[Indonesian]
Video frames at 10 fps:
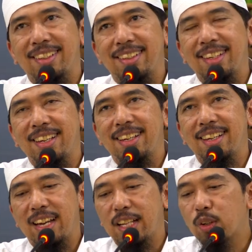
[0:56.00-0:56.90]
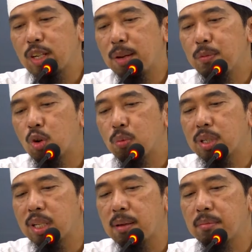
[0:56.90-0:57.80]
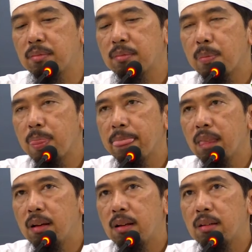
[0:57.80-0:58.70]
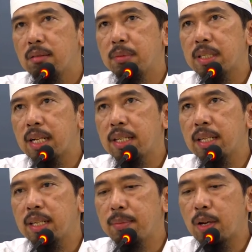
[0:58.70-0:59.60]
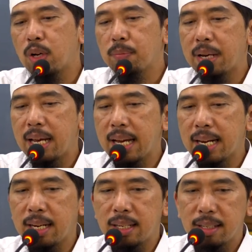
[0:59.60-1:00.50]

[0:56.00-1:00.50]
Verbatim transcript: iya atau dalam hukum Islam Misalnya dia melakukan pelanggaran,